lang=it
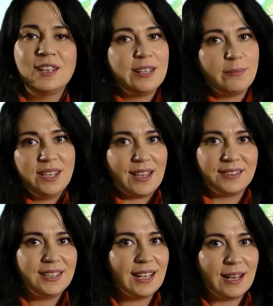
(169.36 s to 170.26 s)
gli
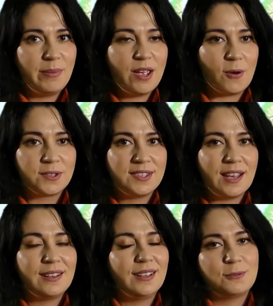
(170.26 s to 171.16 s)
abitanti della
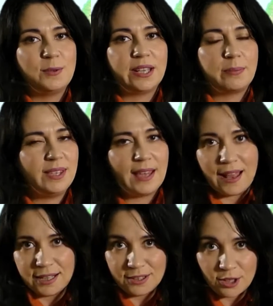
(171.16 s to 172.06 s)
Beozia, la cui
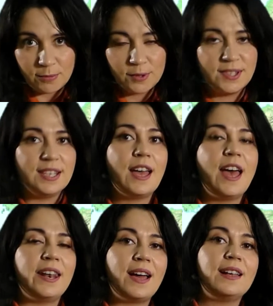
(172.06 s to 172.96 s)
capitale, diciamo così,
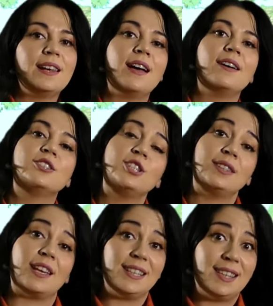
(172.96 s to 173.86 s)
era la
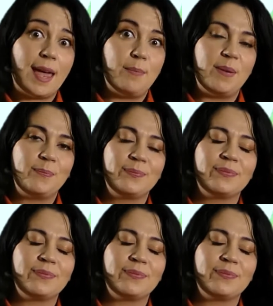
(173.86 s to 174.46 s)
città di Tebe.